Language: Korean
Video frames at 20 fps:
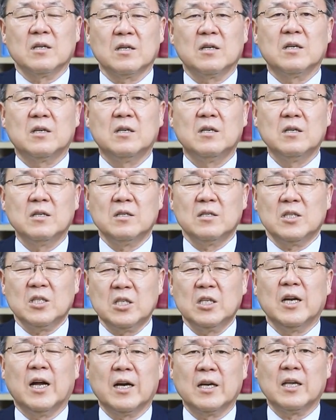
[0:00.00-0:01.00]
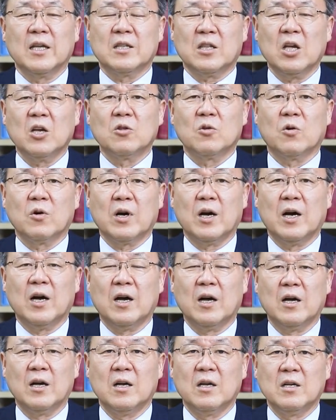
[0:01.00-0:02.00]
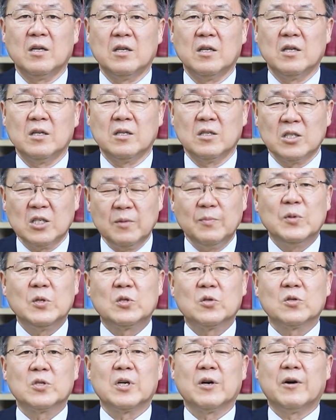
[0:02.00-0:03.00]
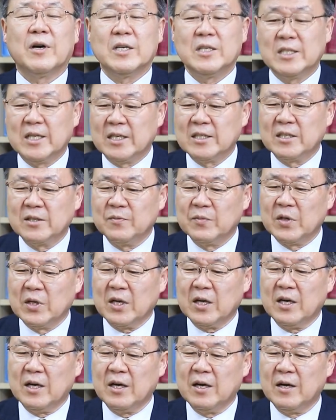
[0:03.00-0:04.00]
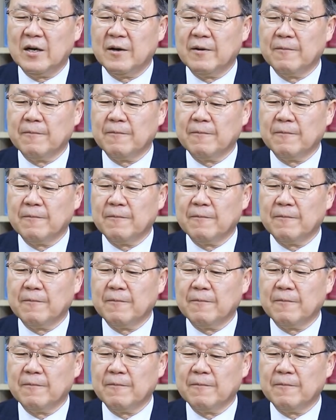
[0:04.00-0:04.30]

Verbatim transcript: 그 신앙의 태도가 11조 생활이지 않습니까?